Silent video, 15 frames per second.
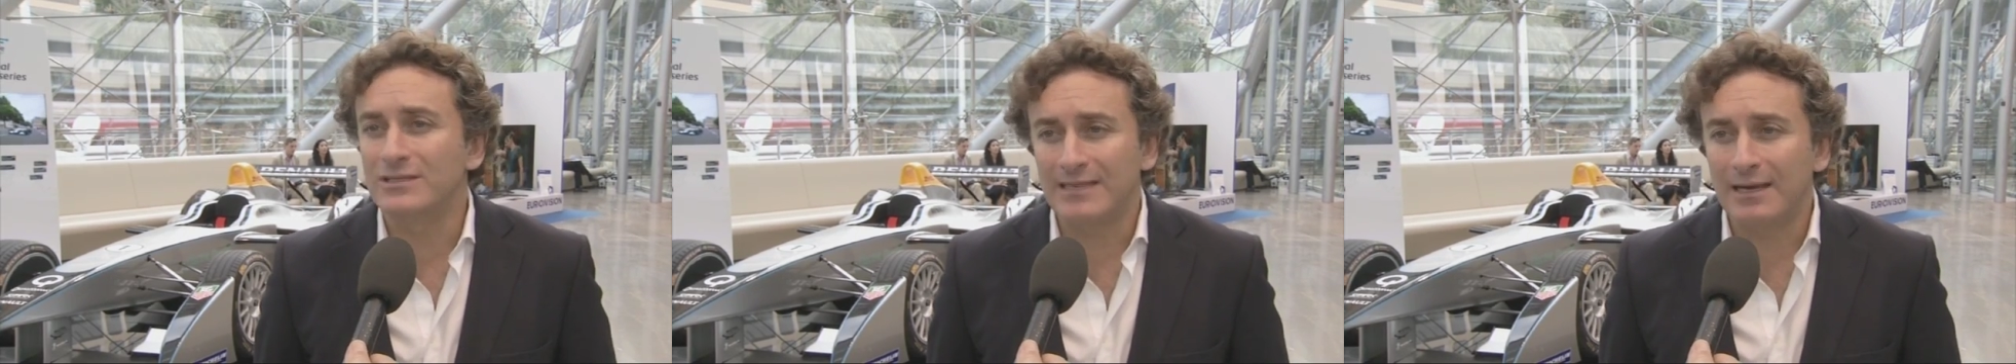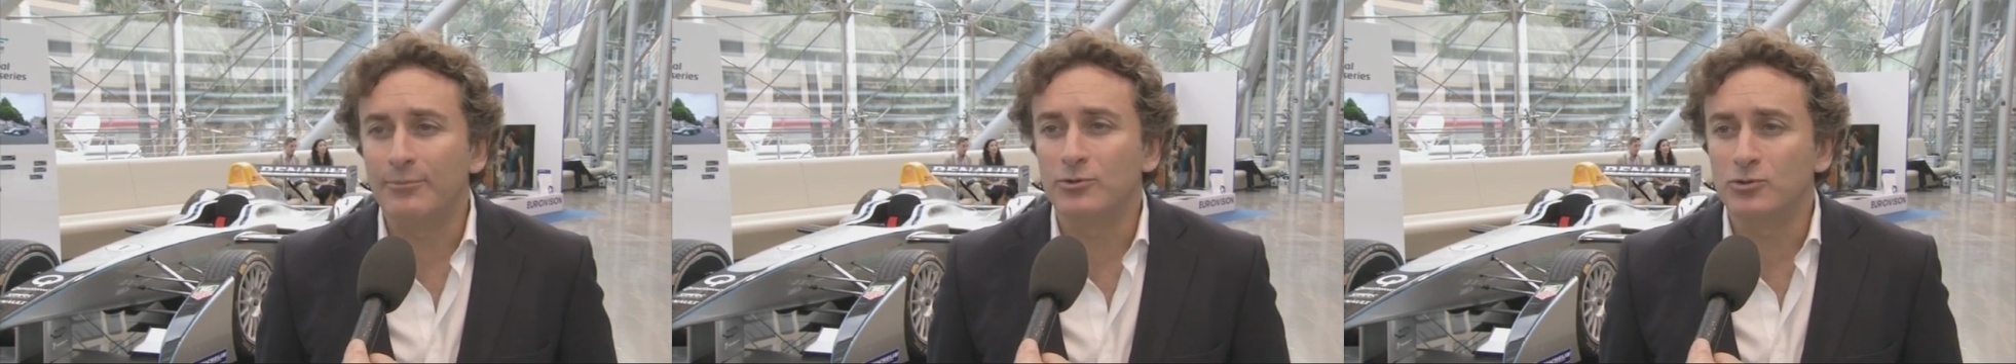ce
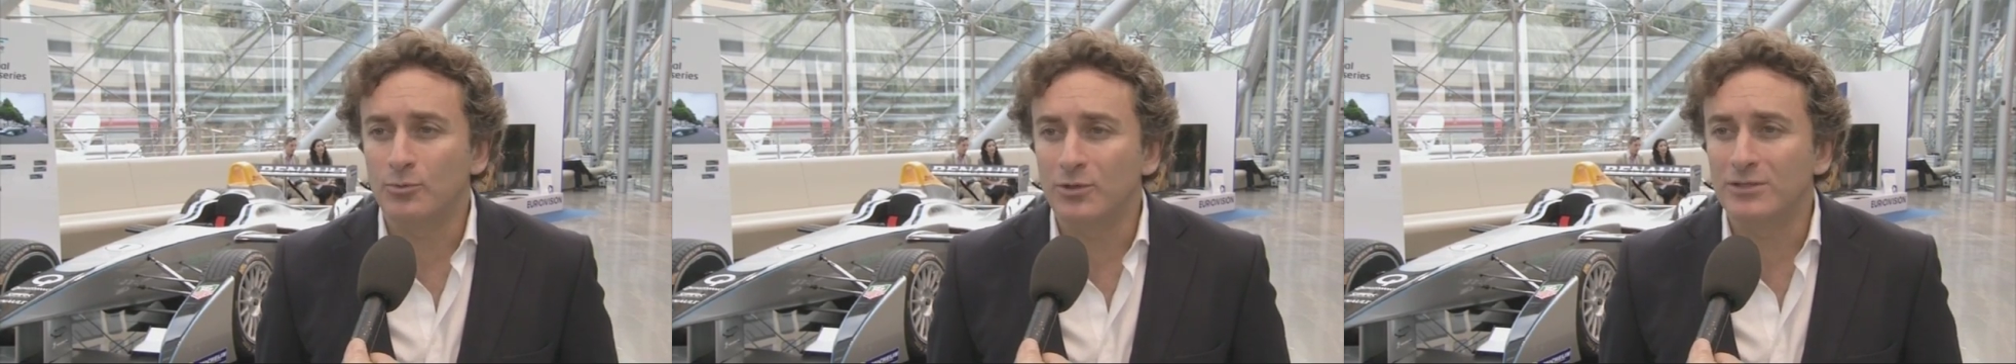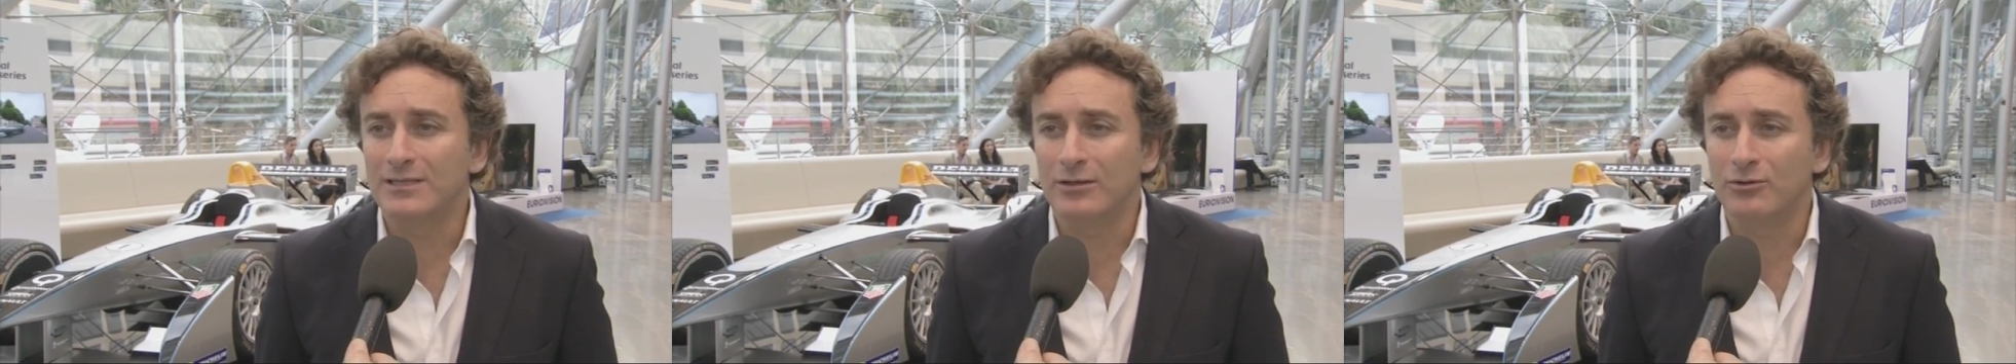sera plus ou
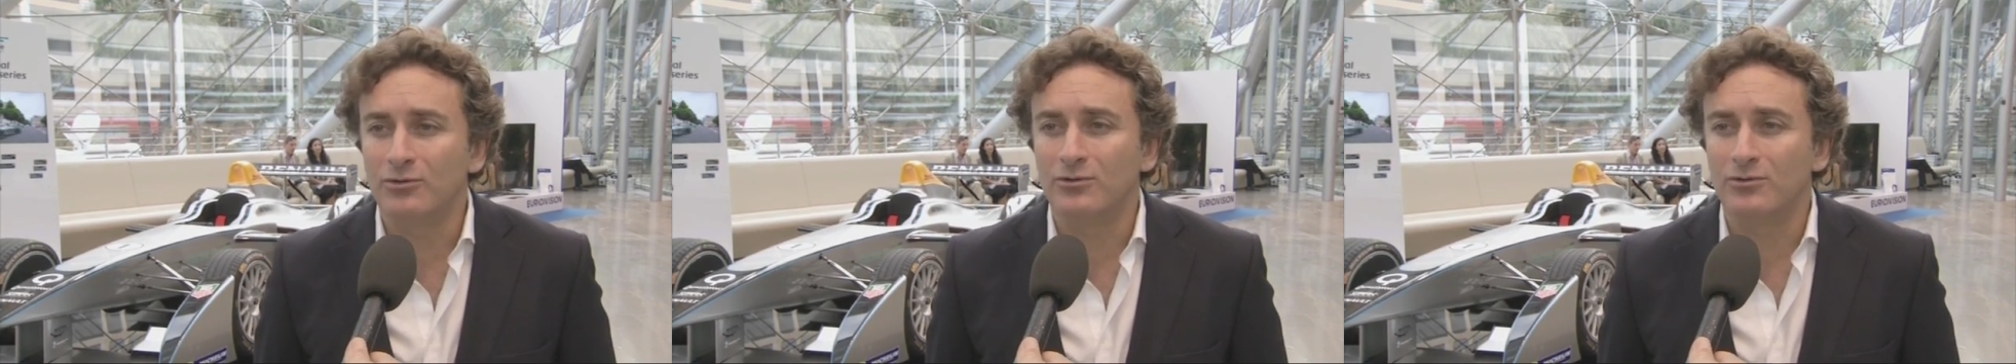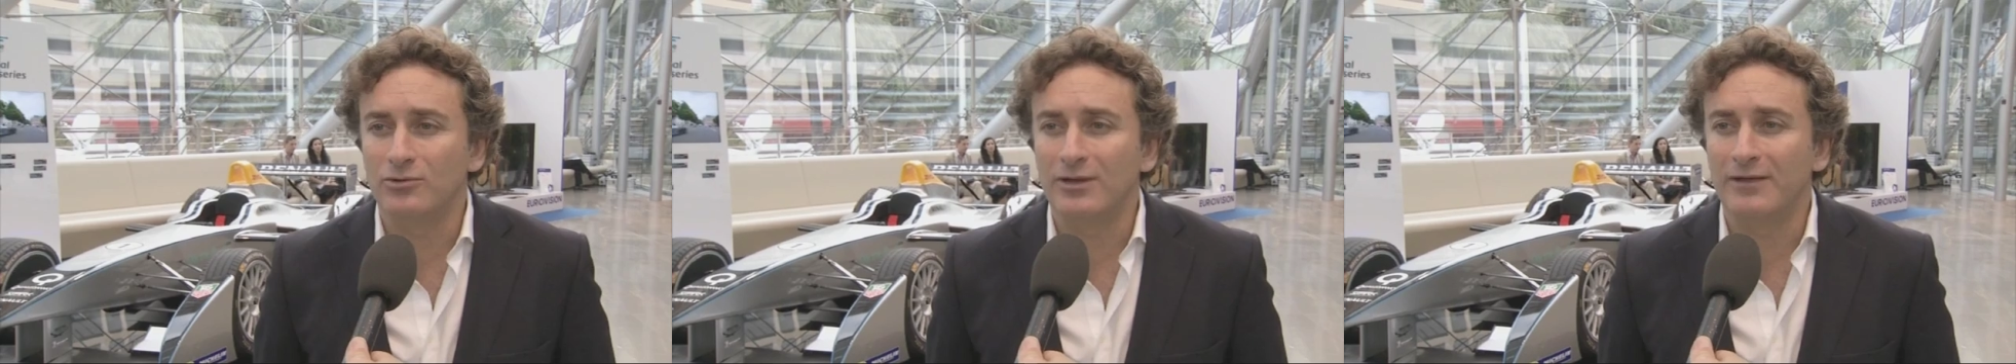moins celle
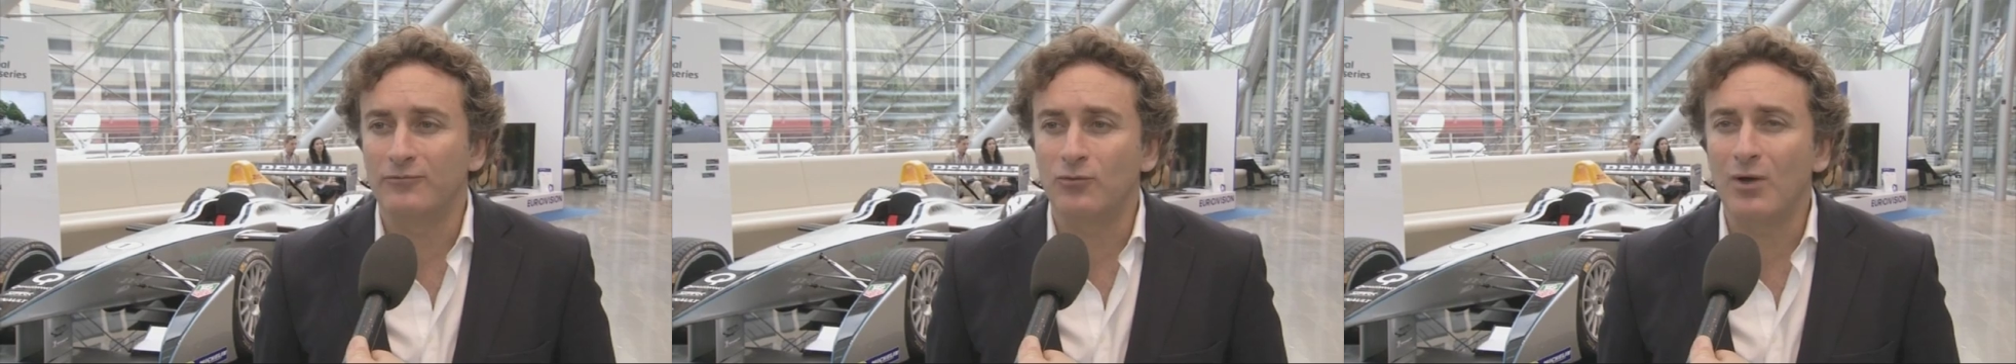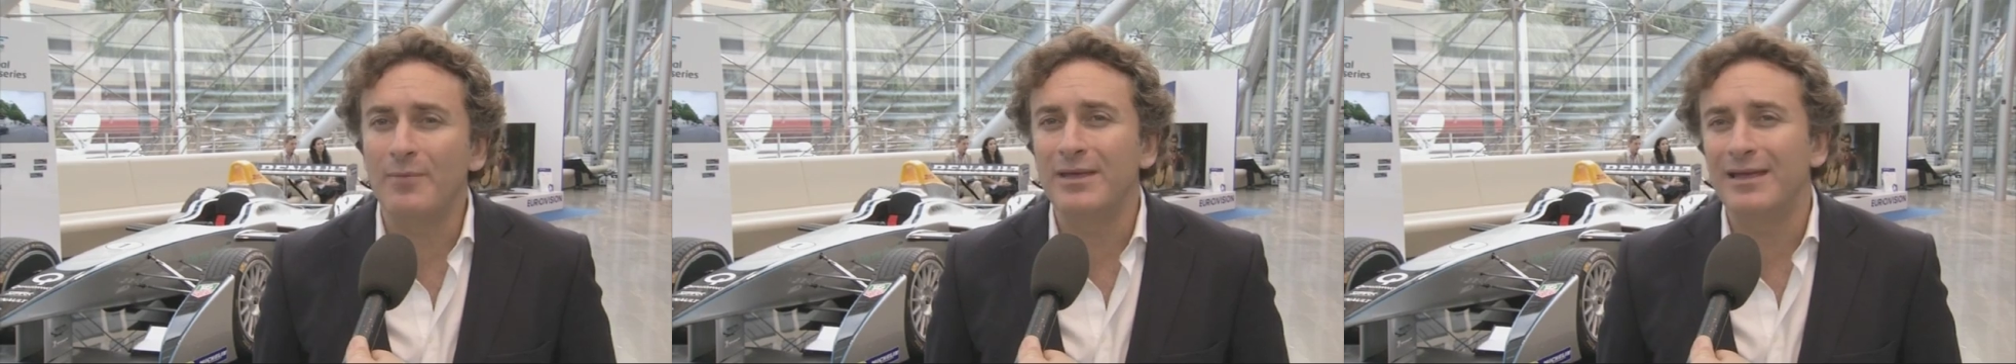d'une F3,